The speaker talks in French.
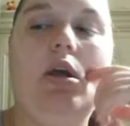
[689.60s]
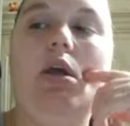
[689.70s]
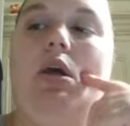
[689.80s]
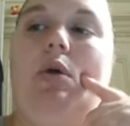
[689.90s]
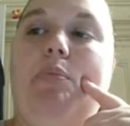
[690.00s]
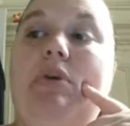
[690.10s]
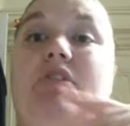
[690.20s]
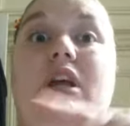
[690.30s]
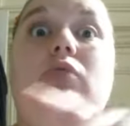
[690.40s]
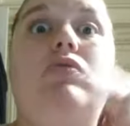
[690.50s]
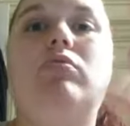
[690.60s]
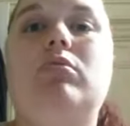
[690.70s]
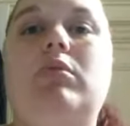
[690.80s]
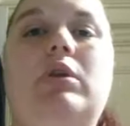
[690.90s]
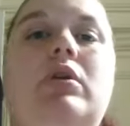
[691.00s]
pas chez Action,
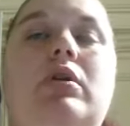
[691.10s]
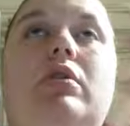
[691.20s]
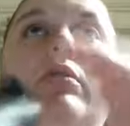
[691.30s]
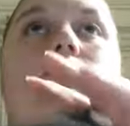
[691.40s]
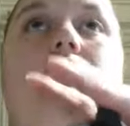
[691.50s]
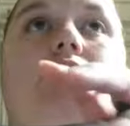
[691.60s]
mais